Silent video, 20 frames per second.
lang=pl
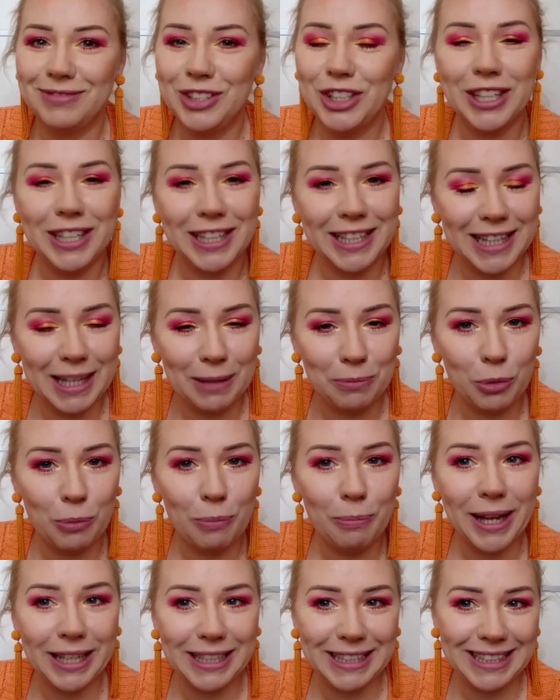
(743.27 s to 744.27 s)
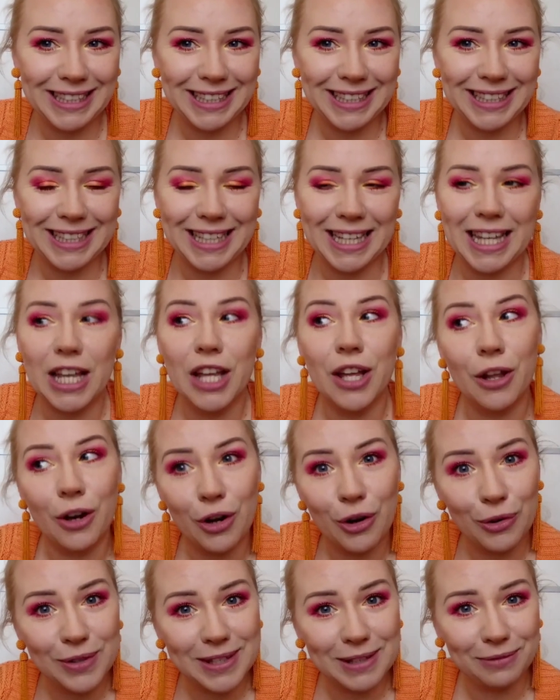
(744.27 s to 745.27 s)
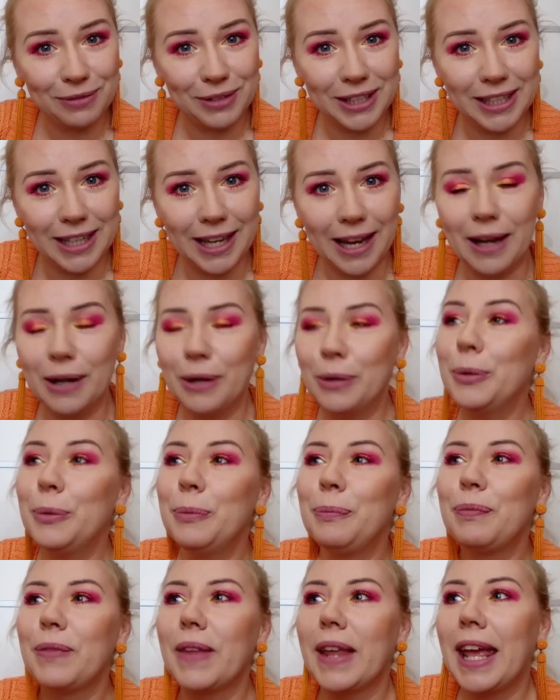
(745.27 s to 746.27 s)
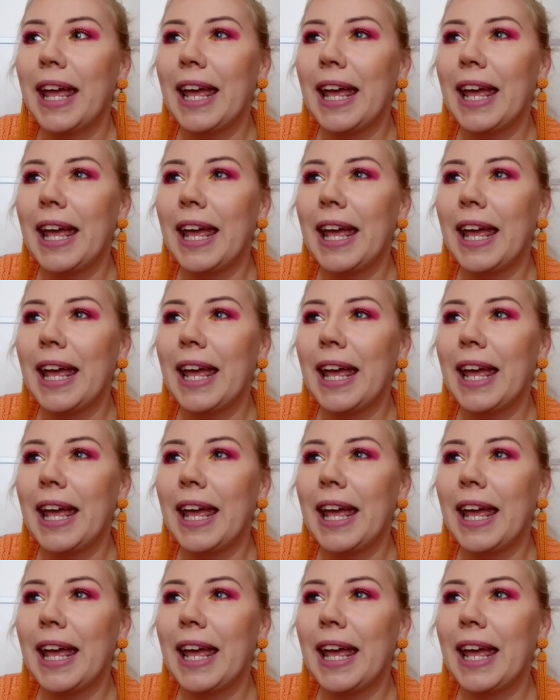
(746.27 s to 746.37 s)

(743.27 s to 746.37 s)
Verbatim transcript: dzięki temu będzie się rozwijał.